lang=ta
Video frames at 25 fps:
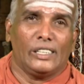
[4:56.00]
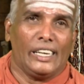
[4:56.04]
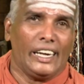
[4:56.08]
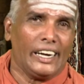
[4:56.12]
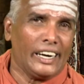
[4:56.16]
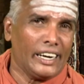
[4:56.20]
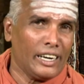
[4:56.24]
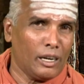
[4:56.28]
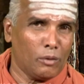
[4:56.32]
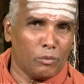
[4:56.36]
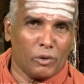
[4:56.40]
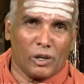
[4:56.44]

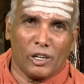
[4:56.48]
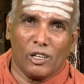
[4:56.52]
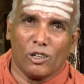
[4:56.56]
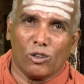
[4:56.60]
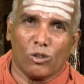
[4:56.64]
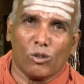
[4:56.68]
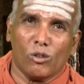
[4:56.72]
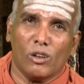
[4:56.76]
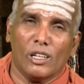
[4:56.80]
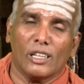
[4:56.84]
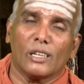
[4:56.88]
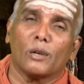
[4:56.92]
என்கிட்ட பணம்
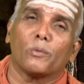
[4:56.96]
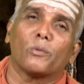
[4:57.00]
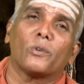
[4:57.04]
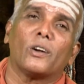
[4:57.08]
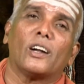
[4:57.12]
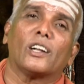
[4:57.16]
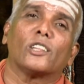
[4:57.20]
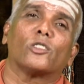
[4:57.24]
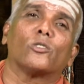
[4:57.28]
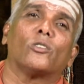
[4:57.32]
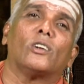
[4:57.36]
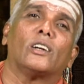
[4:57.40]
இருக்கும்
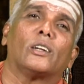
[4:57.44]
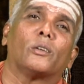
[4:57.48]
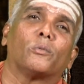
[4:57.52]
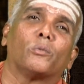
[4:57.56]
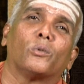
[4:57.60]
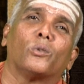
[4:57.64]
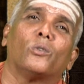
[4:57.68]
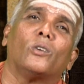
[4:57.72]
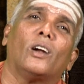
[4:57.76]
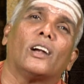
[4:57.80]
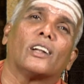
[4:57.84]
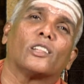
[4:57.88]
அதுக்கப்புறம் அடுத்த வாழ்கிட்ட
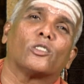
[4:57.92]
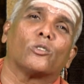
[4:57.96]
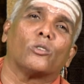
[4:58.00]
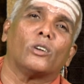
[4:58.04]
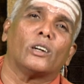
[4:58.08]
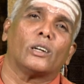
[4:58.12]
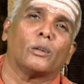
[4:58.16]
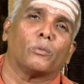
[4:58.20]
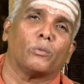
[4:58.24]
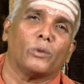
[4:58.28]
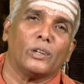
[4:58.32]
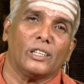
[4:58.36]
போவோம் அடுத்த
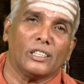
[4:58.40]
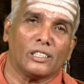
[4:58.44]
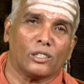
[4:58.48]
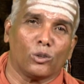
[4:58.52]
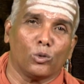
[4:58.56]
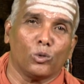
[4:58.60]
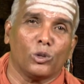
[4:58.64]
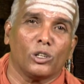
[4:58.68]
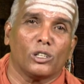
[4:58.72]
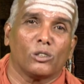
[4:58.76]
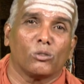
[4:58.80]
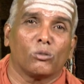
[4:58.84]
வாழ்கிட்ட போய் அது
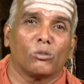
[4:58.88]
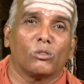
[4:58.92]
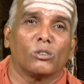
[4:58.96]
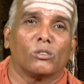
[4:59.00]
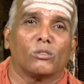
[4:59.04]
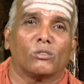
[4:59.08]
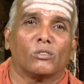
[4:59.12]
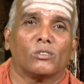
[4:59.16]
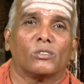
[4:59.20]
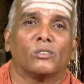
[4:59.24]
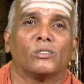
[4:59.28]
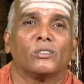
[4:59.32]
சௌக்கியத்தை
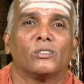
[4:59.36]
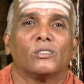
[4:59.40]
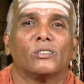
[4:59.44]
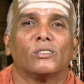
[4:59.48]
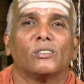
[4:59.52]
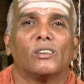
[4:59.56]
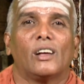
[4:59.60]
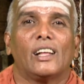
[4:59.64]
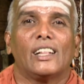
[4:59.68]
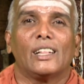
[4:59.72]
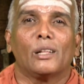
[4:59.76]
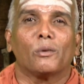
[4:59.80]
கொடுக்கும்
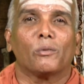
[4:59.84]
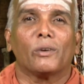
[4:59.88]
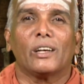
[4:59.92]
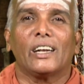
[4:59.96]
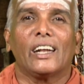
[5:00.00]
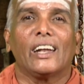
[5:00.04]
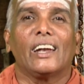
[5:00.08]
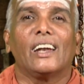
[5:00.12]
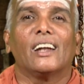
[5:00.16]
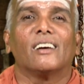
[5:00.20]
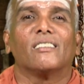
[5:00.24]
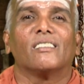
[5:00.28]
அந்த
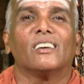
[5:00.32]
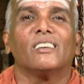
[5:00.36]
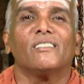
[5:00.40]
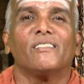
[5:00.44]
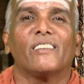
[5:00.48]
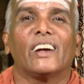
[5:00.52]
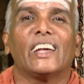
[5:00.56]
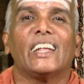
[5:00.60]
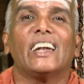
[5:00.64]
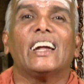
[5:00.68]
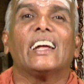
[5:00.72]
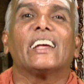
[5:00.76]
மாதிரி இல்லாமல்
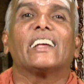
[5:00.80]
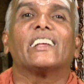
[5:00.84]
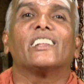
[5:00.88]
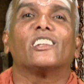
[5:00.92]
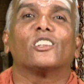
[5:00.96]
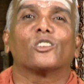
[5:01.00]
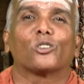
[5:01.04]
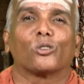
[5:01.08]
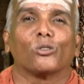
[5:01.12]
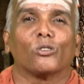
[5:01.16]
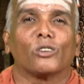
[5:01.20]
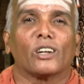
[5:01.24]

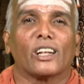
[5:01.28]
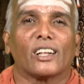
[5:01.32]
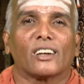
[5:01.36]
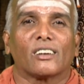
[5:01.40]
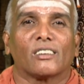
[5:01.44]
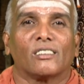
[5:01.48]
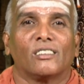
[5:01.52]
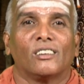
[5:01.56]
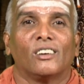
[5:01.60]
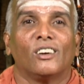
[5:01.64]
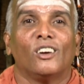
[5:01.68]
வைராக்கியத்தை சொல்கிறார்